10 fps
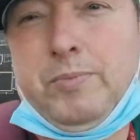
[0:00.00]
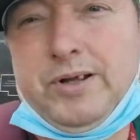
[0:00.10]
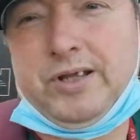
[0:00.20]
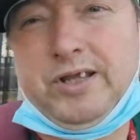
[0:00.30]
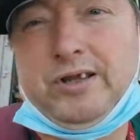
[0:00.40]
bo
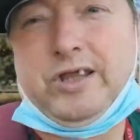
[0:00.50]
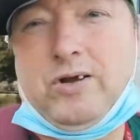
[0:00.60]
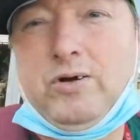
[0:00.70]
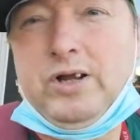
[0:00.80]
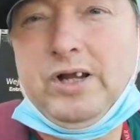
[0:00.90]
będę tego.
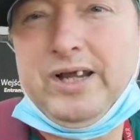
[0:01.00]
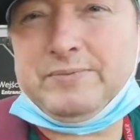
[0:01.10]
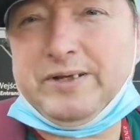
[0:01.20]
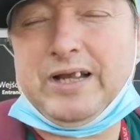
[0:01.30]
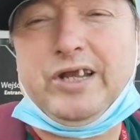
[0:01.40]
tego.
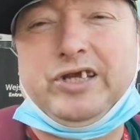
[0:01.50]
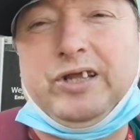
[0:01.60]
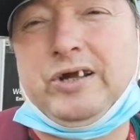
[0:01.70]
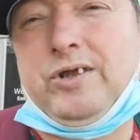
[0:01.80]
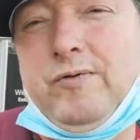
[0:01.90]
Specjalnie
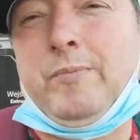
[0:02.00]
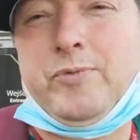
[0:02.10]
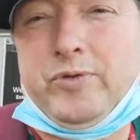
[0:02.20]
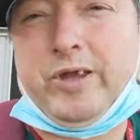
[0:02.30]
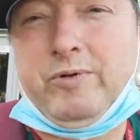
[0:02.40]
się nagryłam
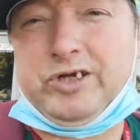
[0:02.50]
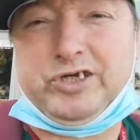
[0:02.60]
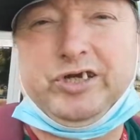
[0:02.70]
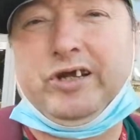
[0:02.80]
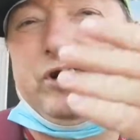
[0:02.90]
tutaj
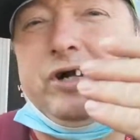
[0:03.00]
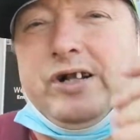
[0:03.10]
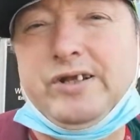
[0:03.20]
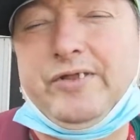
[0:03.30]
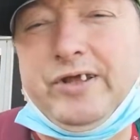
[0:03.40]
właśnie
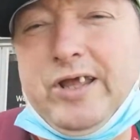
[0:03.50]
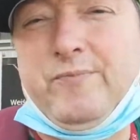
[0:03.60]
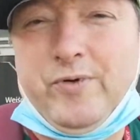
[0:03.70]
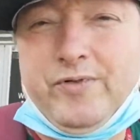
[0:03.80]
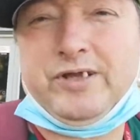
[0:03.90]
na
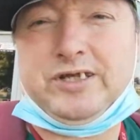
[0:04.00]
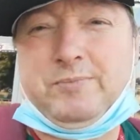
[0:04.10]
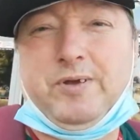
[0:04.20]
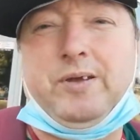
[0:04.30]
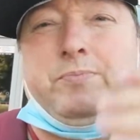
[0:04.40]
telefon,
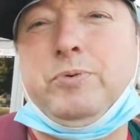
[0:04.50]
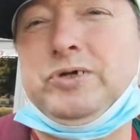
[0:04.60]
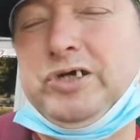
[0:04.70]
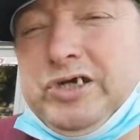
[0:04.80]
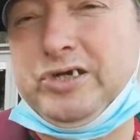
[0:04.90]
żeby
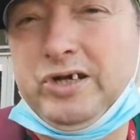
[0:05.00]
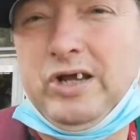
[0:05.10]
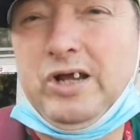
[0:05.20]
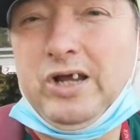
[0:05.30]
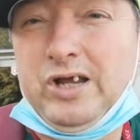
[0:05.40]
puścić
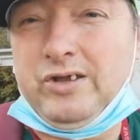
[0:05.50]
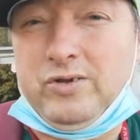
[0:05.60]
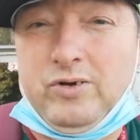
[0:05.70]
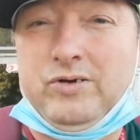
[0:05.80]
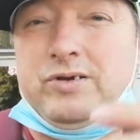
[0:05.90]

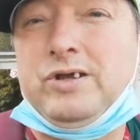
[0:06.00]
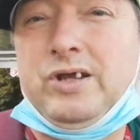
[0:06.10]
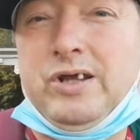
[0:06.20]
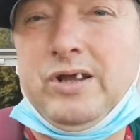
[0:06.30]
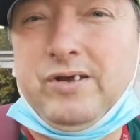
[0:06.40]
no,
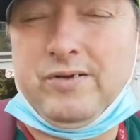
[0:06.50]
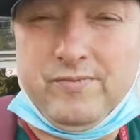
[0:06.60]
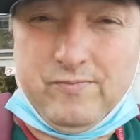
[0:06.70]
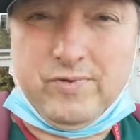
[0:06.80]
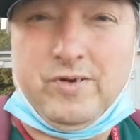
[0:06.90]

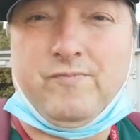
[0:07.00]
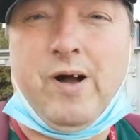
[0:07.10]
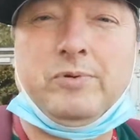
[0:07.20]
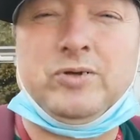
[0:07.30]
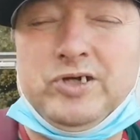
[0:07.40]

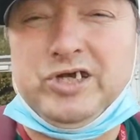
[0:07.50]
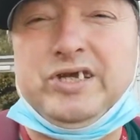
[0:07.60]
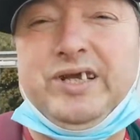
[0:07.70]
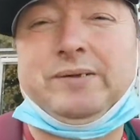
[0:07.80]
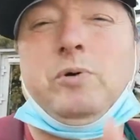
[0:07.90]
wam
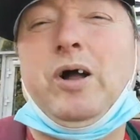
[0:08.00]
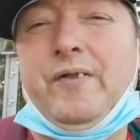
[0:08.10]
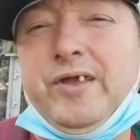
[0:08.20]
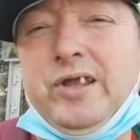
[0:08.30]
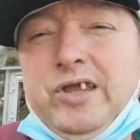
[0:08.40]
sąsiedzi z
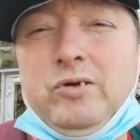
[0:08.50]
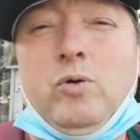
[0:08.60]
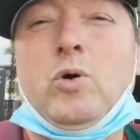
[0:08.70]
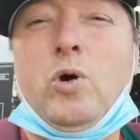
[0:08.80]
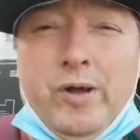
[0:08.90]
Bogatyni,
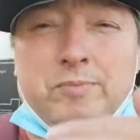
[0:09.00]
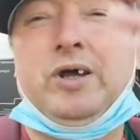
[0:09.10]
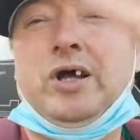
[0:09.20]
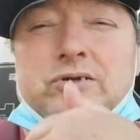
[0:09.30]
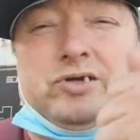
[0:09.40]
ogółem
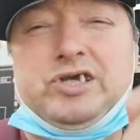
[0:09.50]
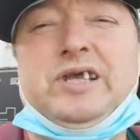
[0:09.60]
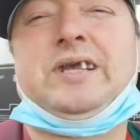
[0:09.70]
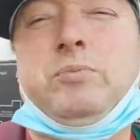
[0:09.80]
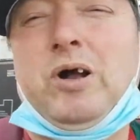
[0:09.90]

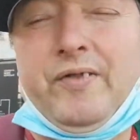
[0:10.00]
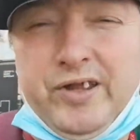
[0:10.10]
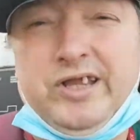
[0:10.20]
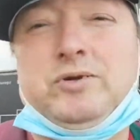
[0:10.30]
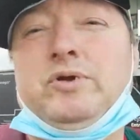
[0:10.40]
sąsiedzi z Bogatyni z